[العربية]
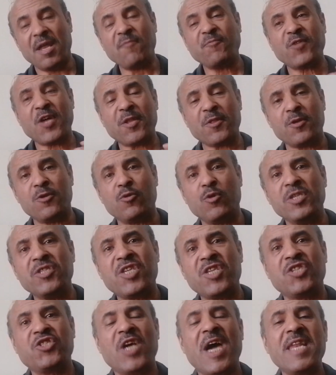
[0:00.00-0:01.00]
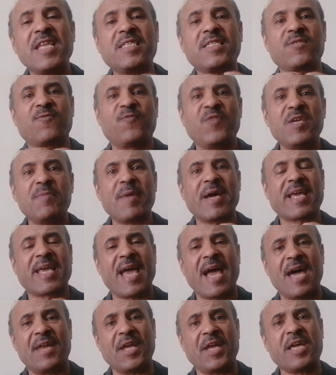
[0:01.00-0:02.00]
نفترض أنه أنت جالس في
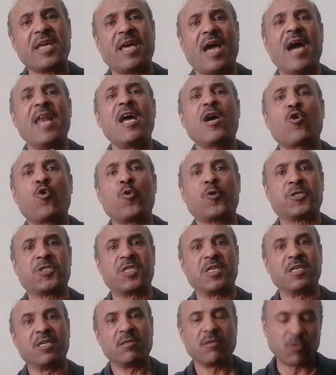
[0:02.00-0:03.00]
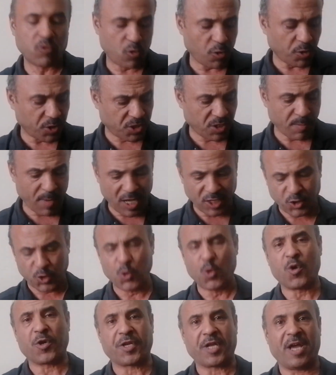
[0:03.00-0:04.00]
مكانك على كرسي الكرسي
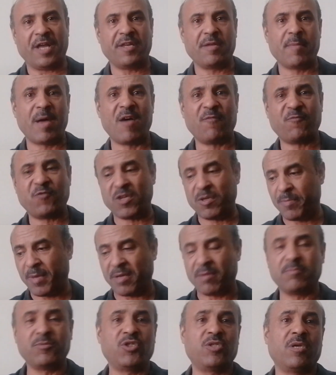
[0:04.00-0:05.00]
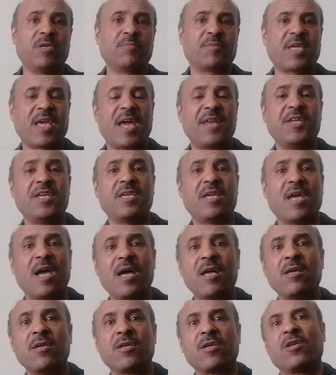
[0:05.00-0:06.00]
محصور يعني ما في
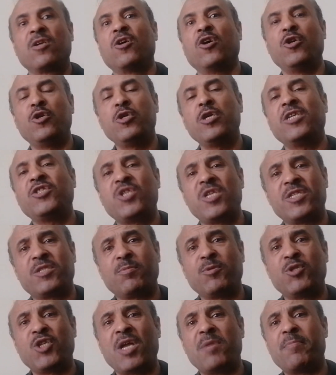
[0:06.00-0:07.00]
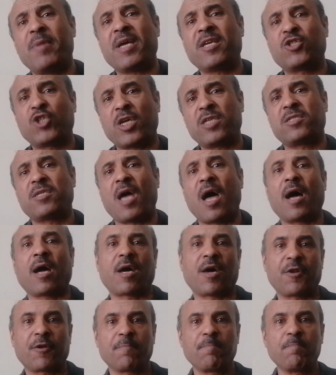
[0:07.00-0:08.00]
إمكانية أنه يجلس بجنبك شخص
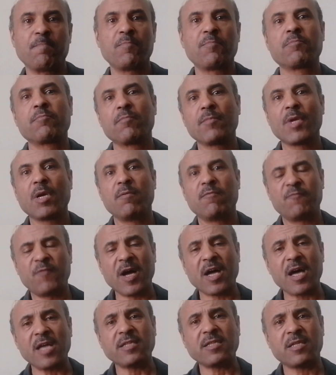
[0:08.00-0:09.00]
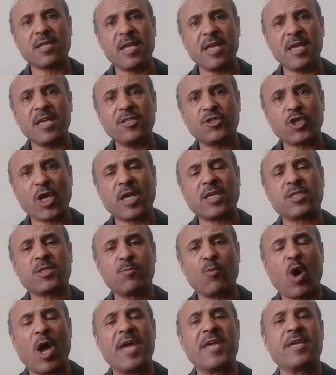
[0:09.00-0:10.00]
آخر فقط
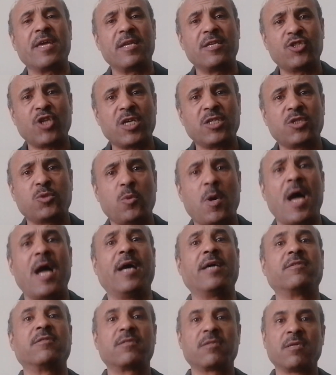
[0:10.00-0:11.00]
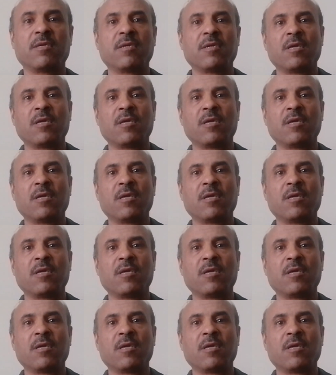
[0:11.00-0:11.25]
لشخص معين شخص واحد